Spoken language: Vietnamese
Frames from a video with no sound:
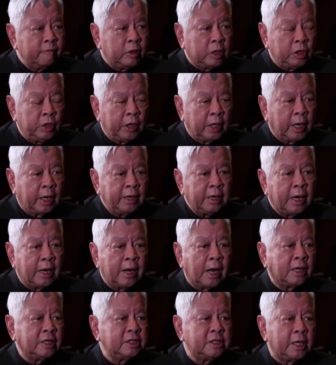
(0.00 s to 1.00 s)
và Duy Khánh
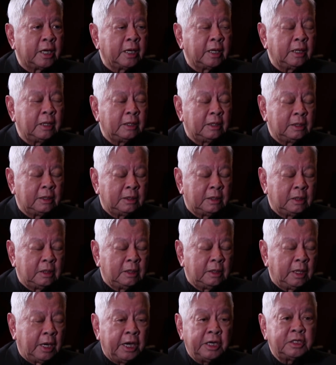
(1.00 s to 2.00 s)
đã lăng xê
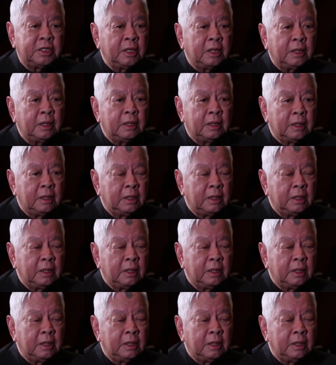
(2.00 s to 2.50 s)
hết sức,